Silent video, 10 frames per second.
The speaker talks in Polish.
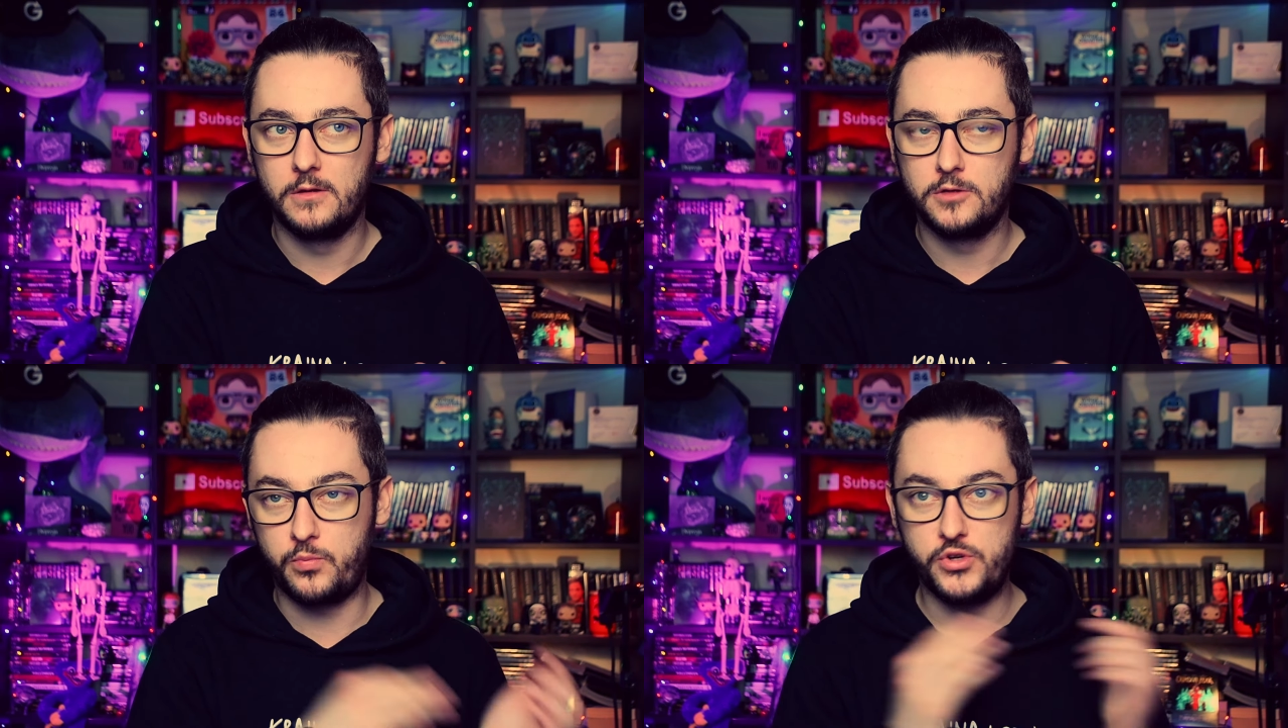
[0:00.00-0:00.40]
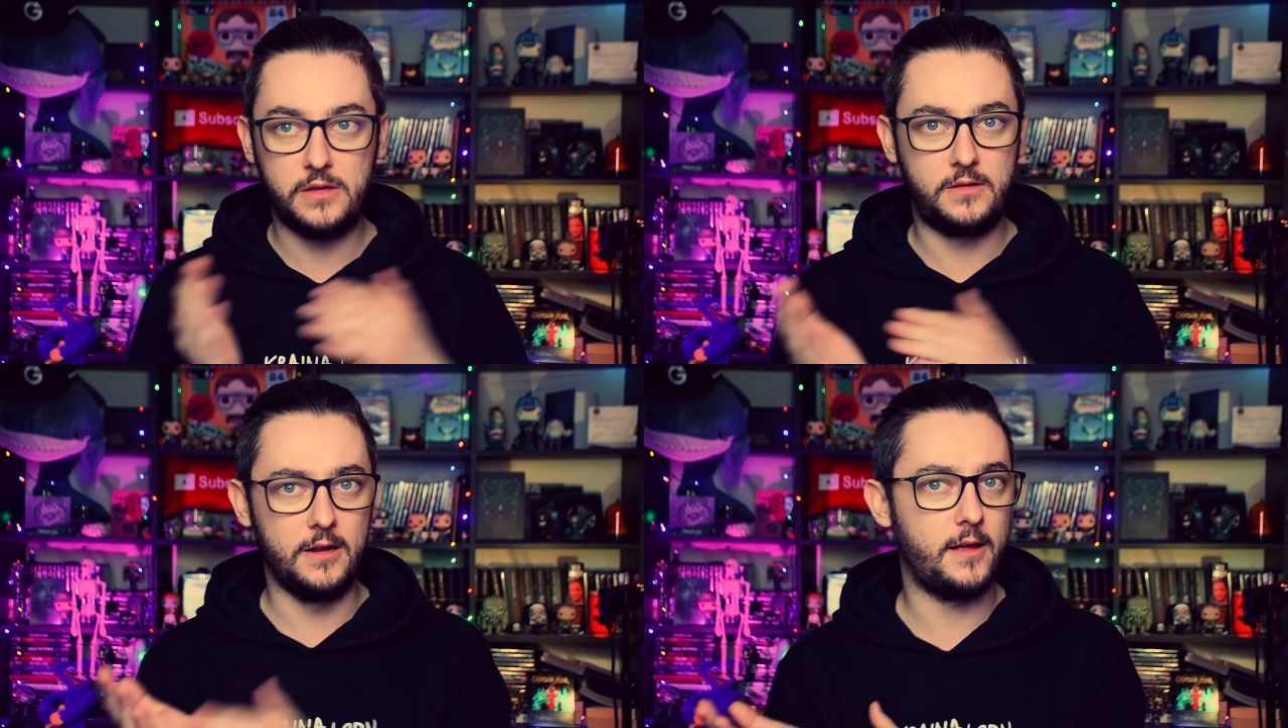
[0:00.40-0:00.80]
to później
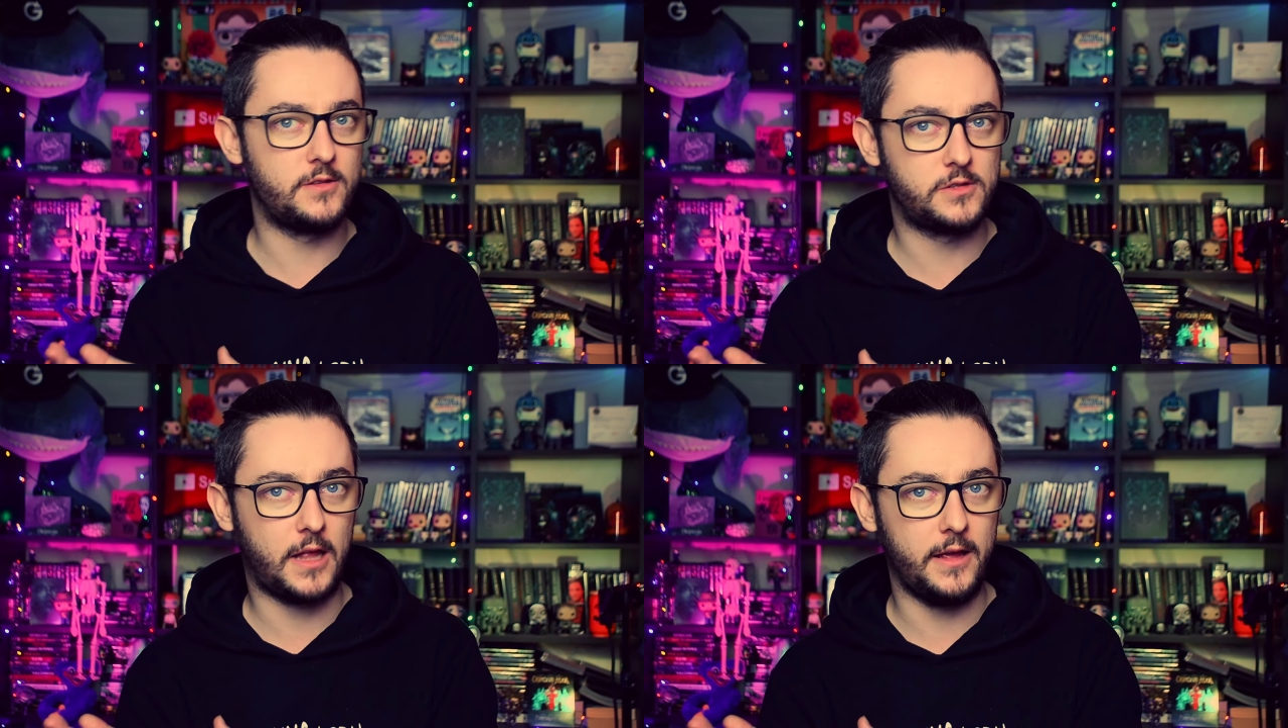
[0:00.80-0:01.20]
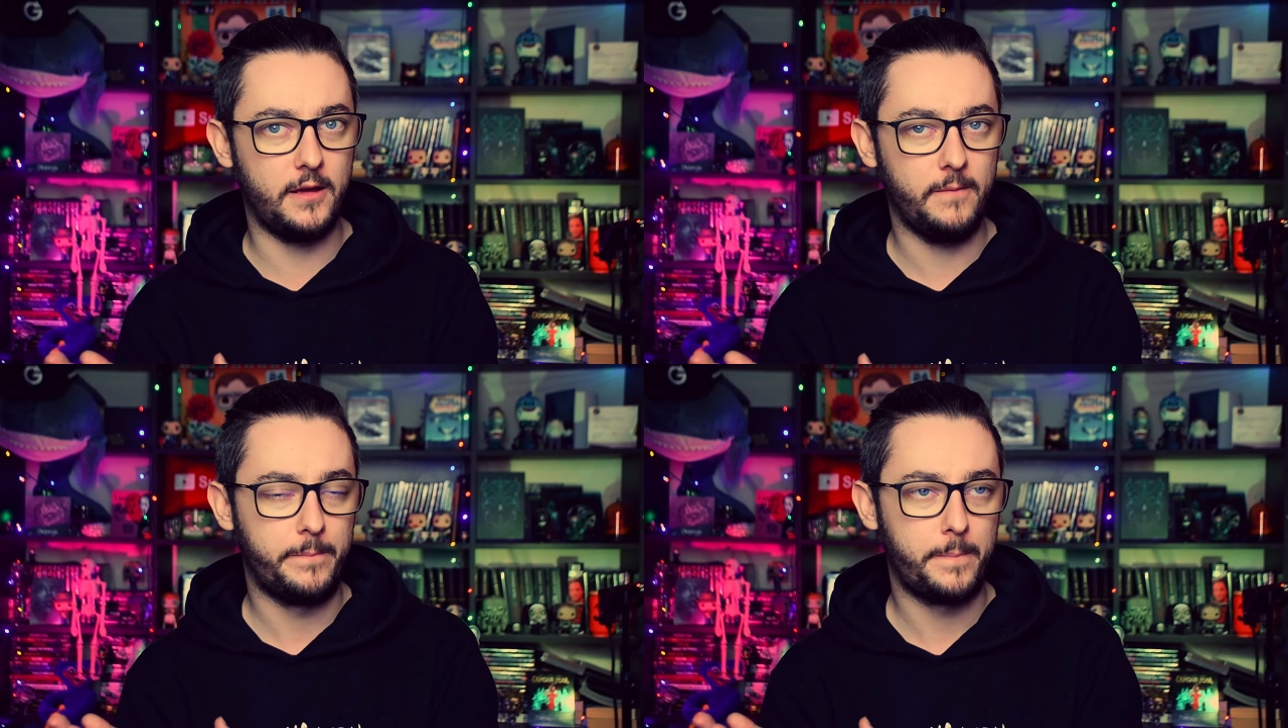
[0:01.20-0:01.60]
tyle
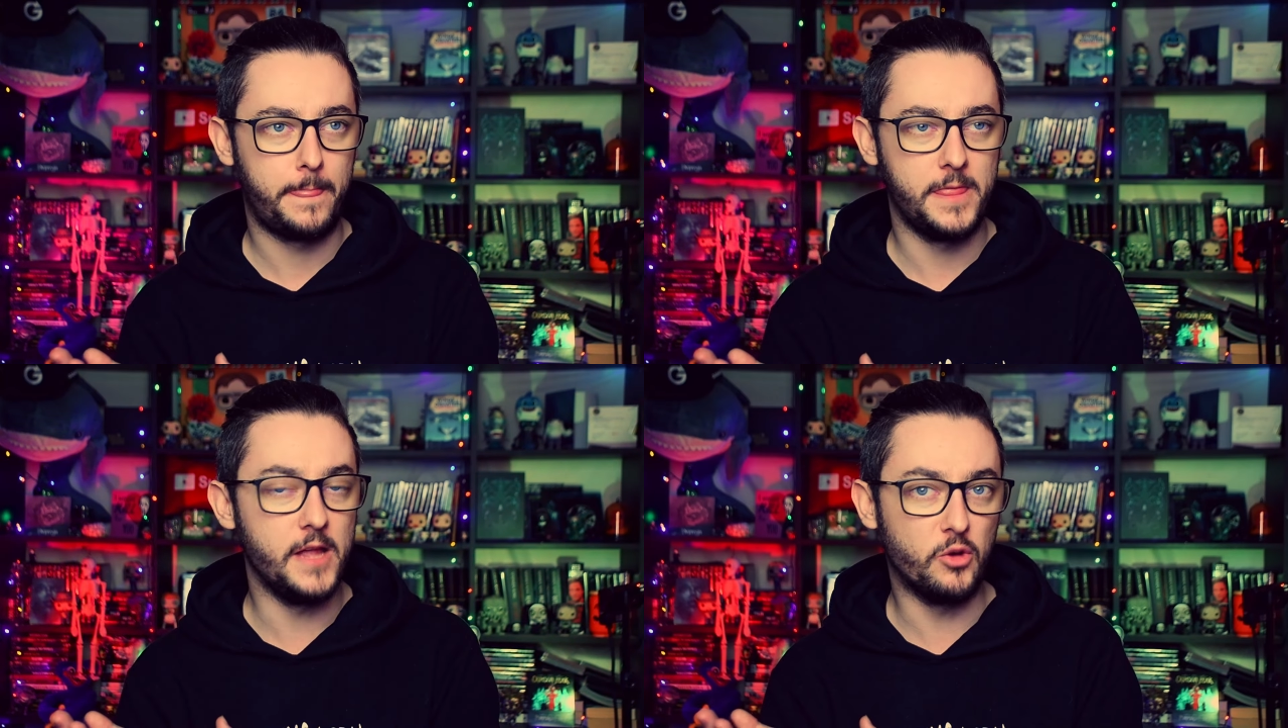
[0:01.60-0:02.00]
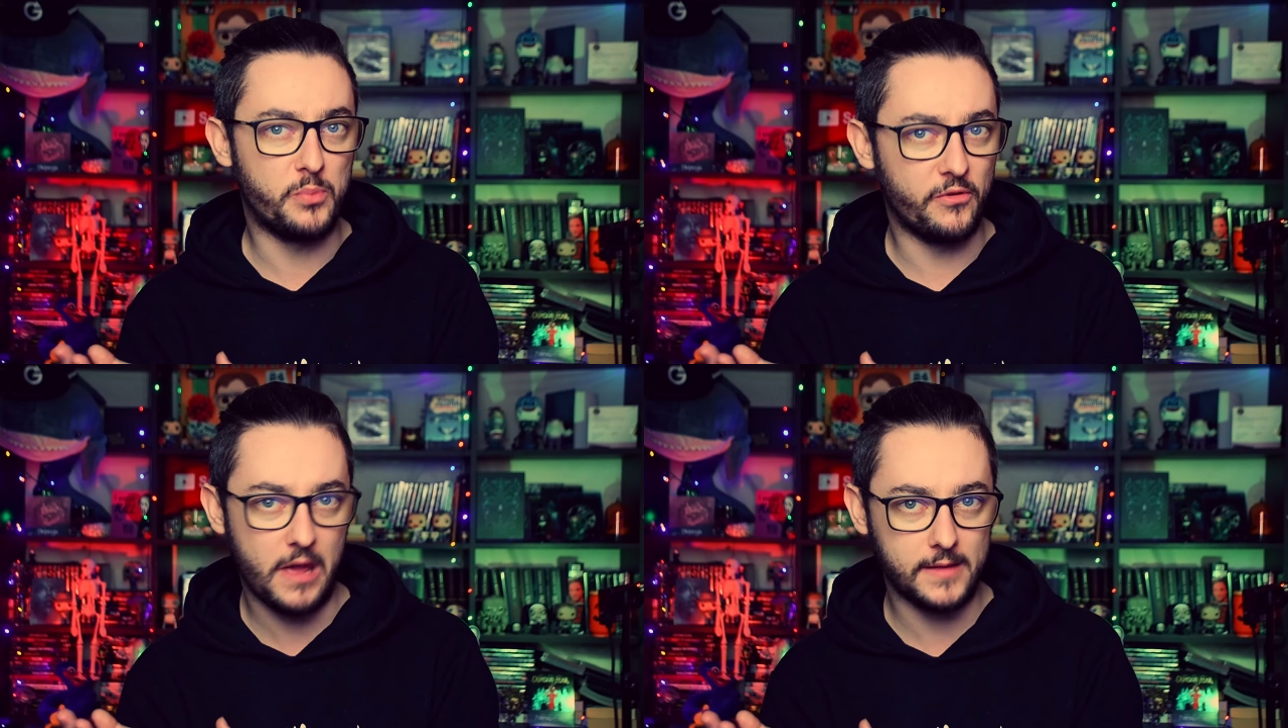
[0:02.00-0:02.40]
zostaje
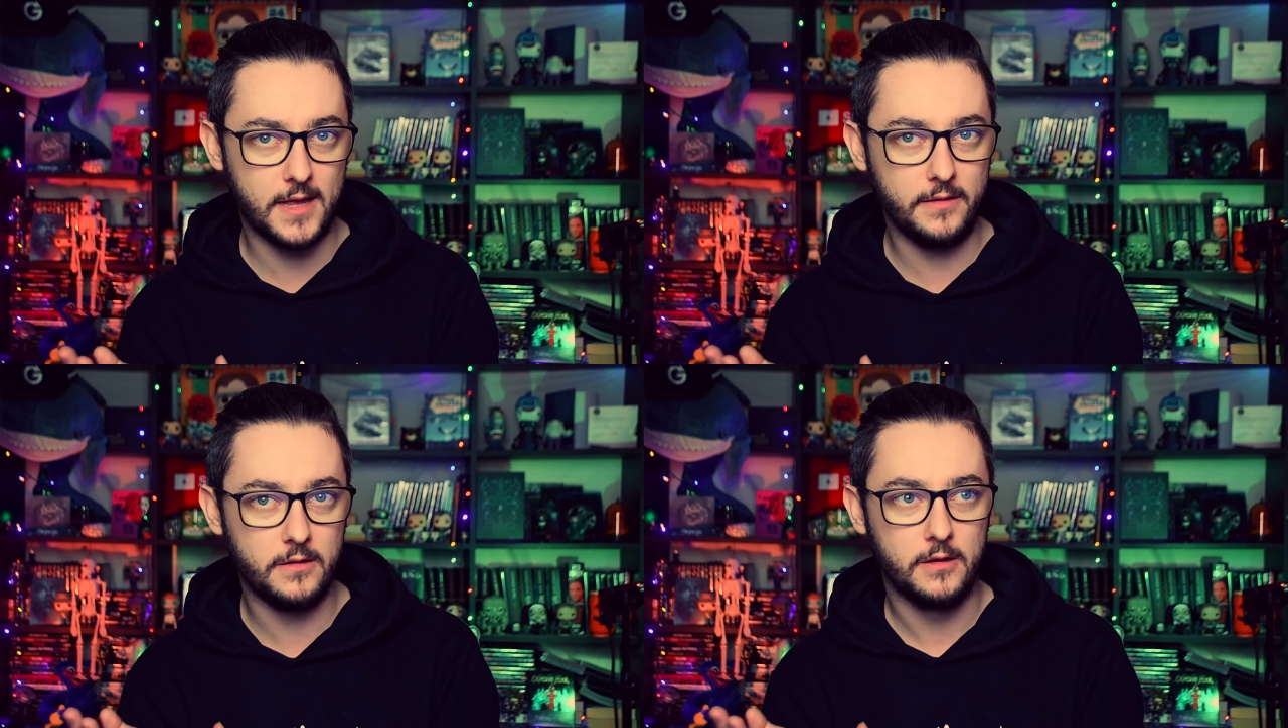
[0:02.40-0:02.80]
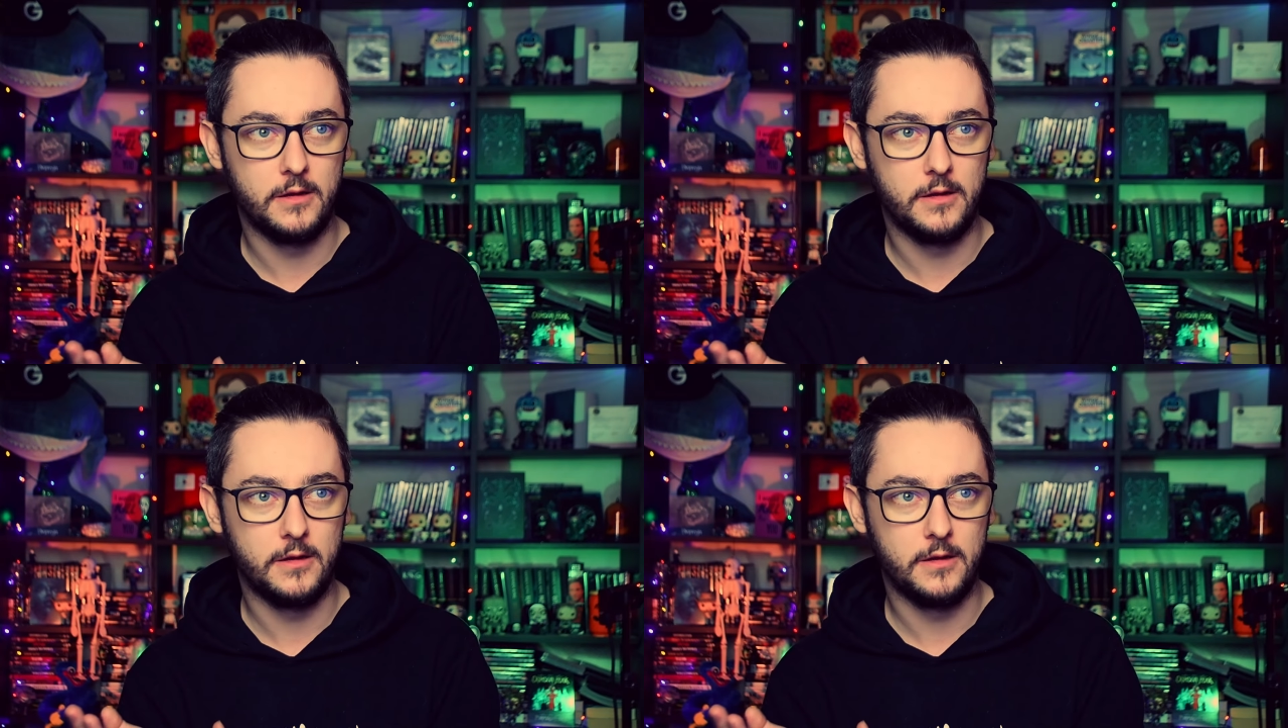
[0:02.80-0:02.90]
niedopowiedzeń,